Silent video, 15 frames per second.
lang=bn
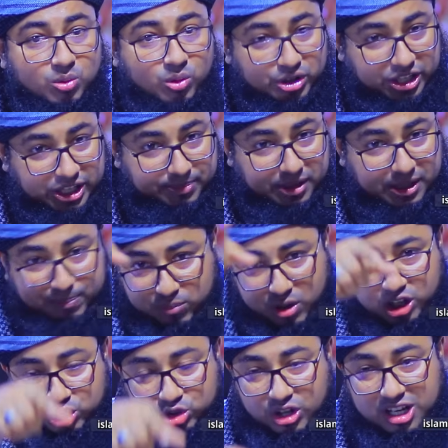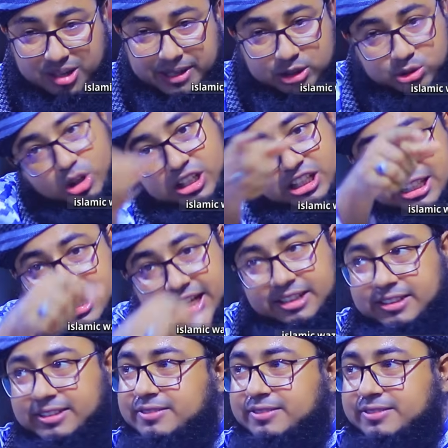উনি মিম্বরে সর্বে দলিল দেন